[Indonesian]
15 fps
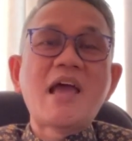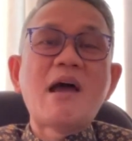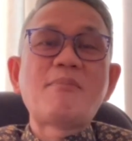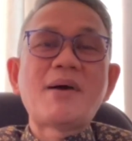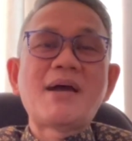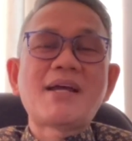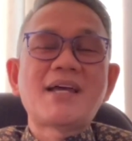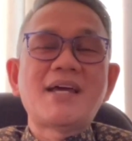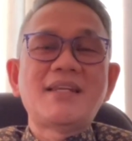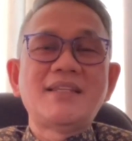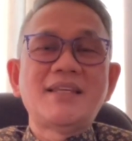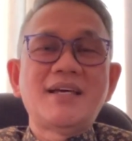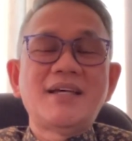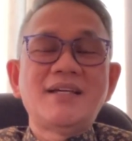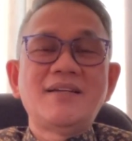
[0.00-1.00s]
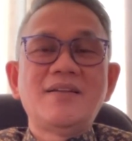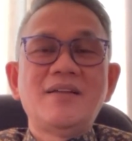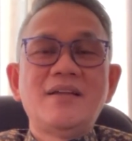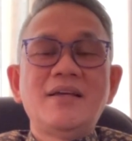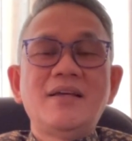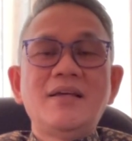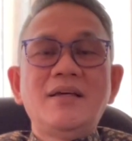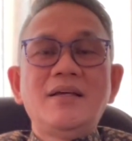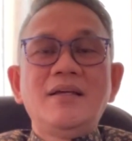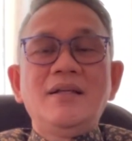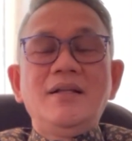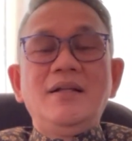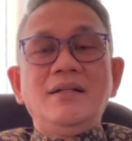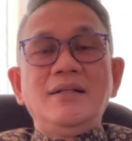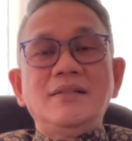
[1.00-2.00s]
diapakan ya
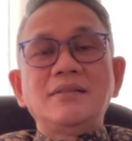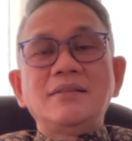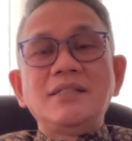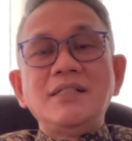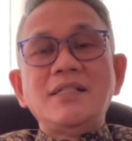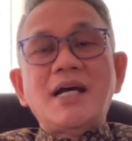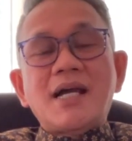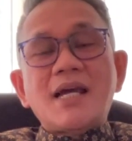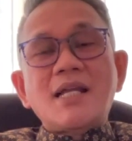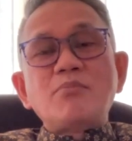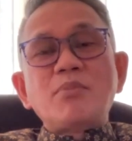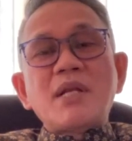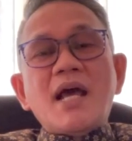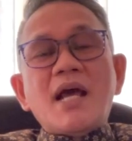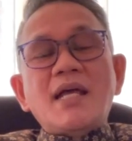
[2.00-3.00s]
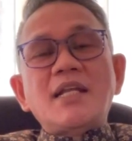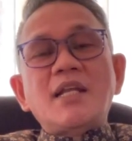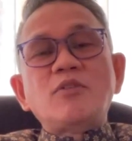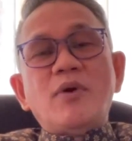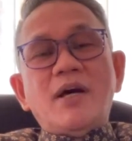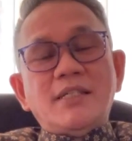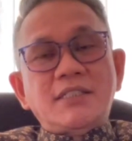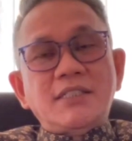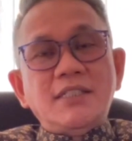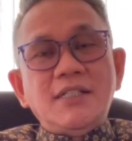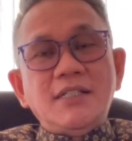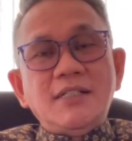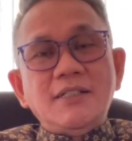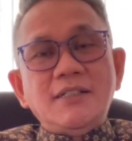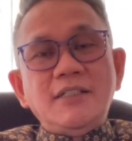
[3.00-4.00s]
tindakan penanganan basir